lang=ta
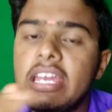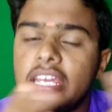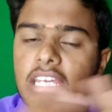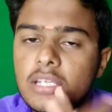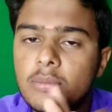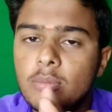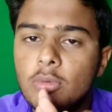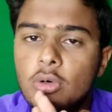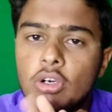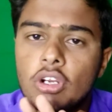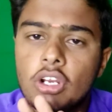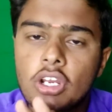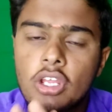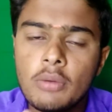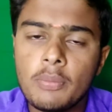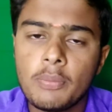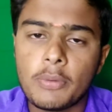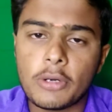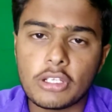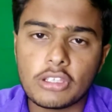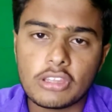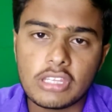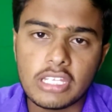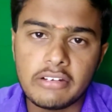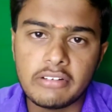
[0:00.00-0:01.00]
இது மூன்றையும்
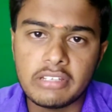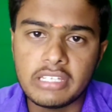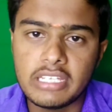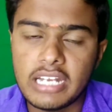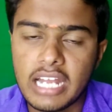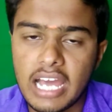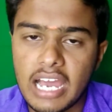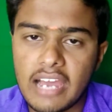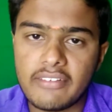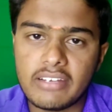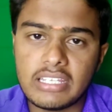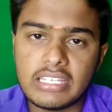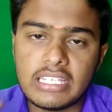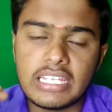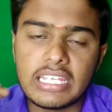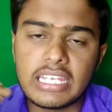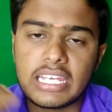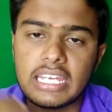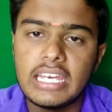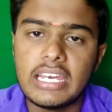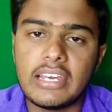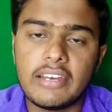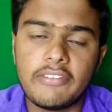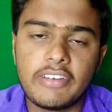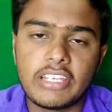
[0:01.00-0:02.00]
பொறுத்து தான் வந்து நான் வந்து
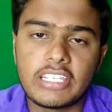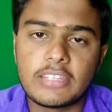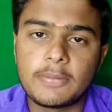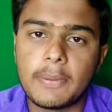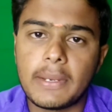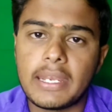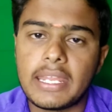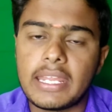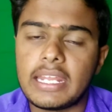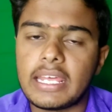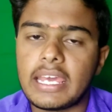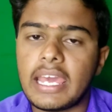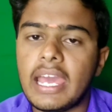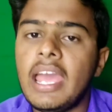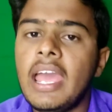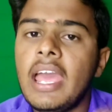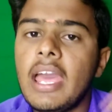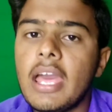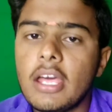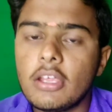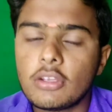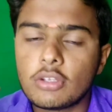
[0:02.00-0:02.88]
இங்க ஃபிக்ஸ் பண்ணியிருக்கேன்